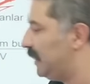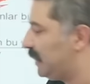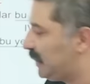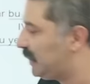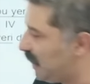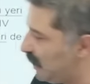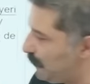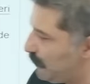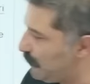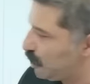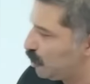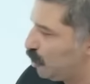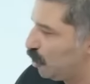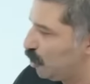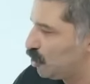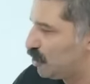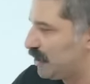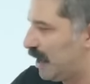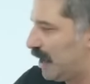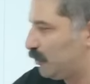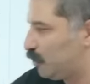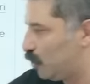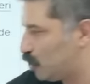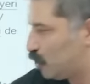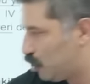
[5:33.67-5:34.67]
İkiye bakıyoruz
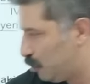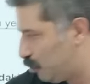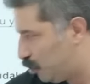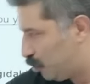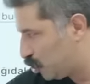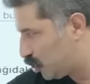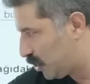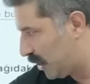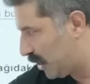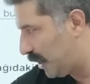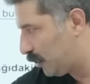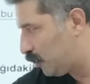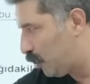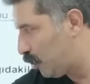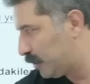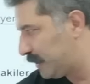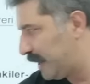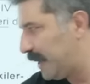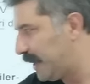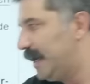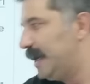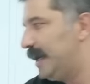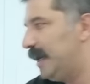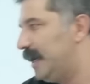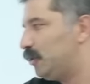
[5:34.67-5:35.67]
daha doğrusu Bursa'ya
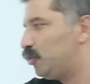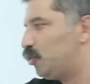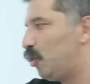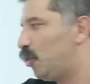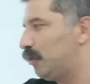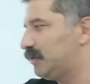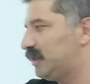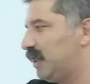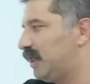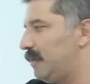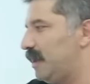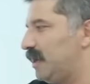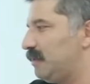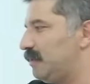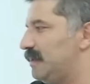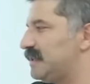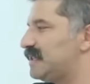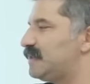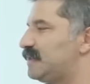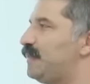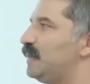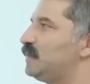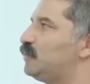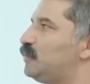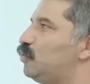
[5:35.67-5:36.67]
dörde. Dörtte belirtme
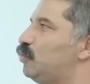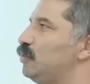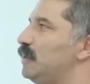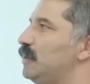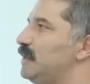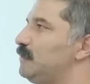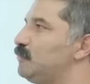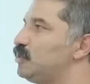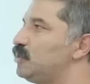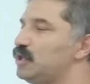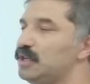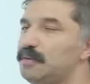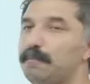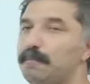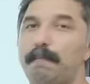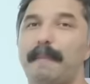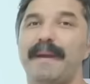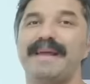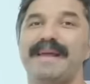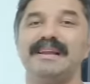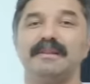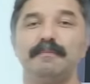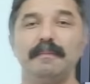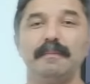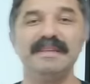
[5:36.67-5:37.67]
sıfatı kullanılmıştır.
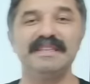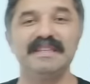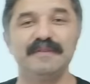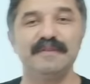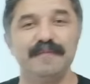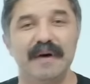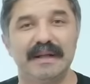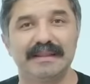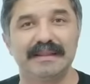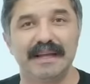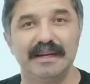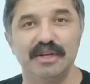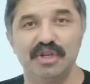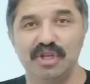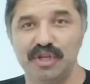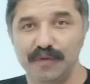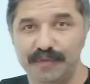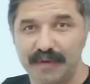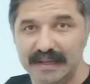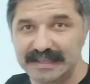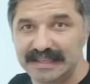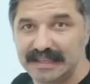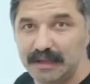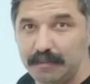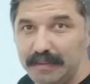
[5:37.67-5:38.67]
Belirtme sıfatlarının
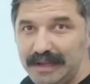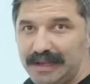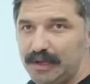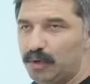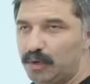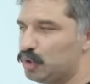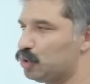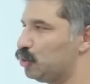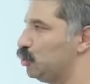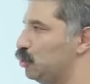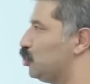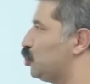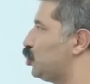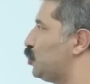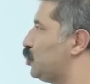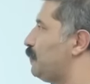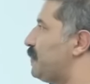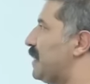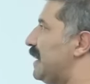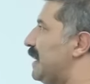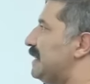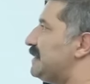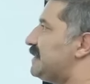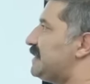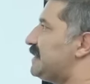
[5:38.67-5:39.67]
şifresini biliyorsunuz.
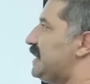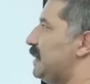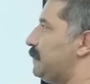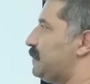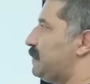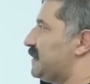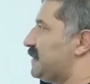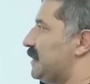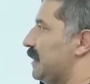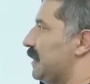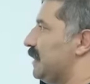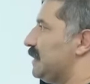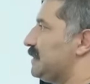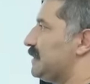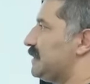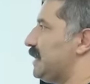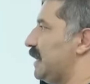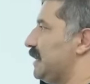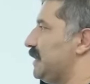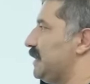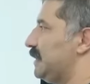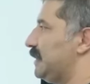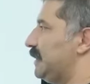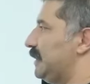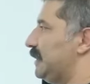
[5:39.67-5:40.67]
Sips,
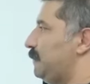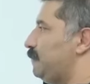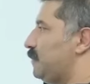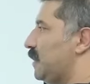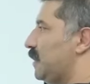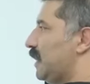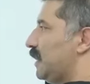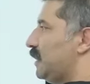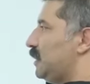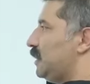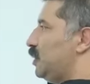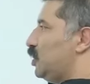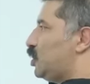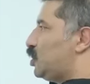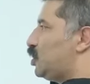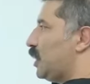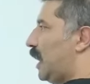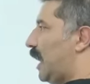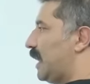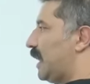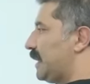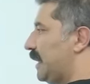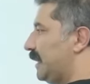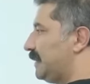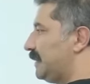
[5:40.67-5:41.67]
sayı,
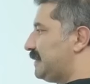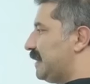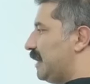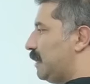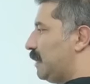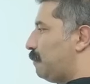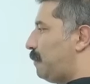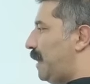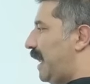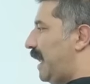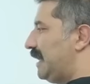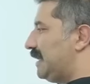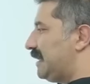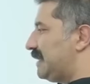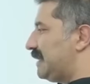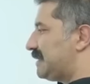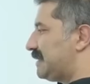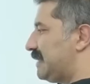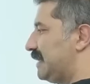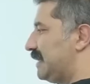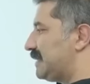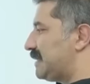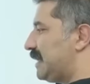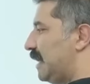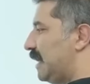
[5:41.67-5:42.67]
işaret,
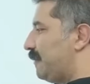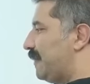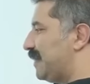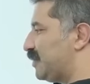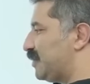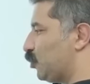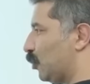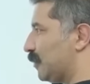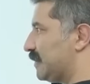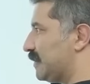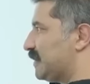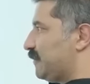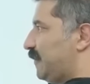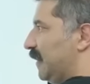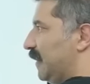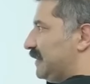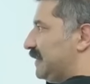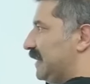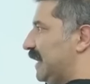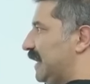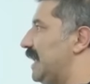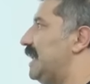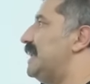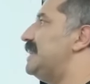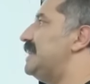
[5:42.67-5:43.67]
belgesiz ve soru
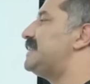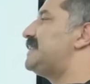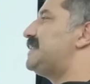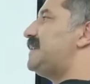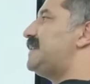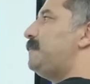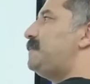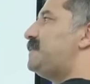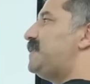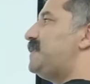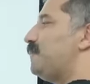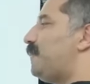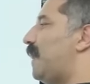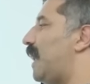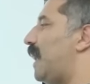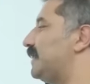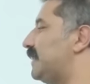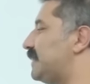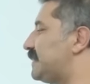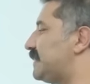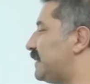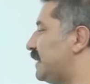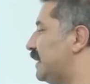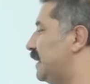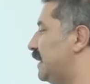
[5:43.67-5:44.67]
sıfatı. Sips
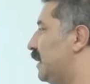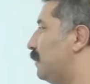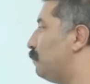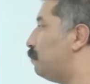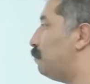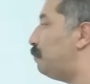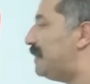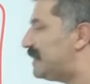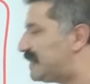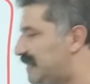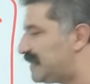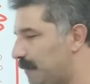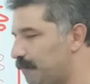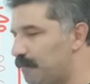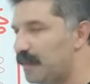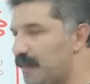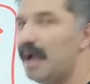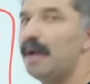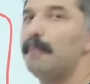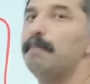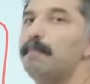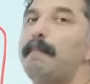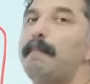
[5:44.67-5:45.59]
ifadesi bizim